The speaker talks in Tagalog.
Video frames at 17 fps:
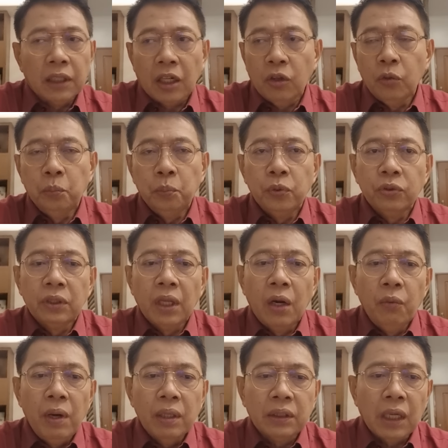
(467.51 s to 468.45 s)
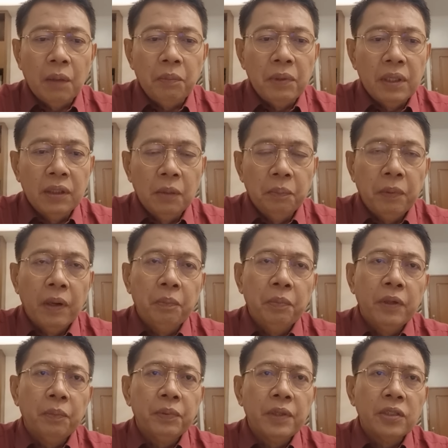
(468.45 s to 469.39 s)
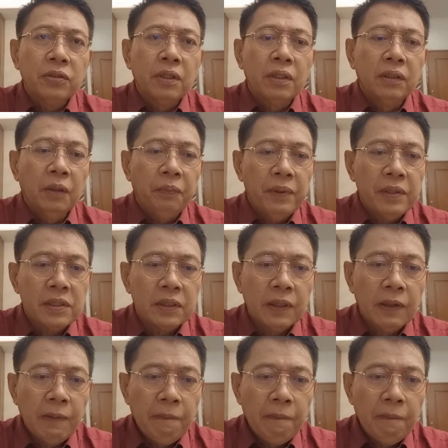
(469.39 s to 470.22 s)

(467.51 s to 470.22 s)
32, sabi ng Department of National Defense.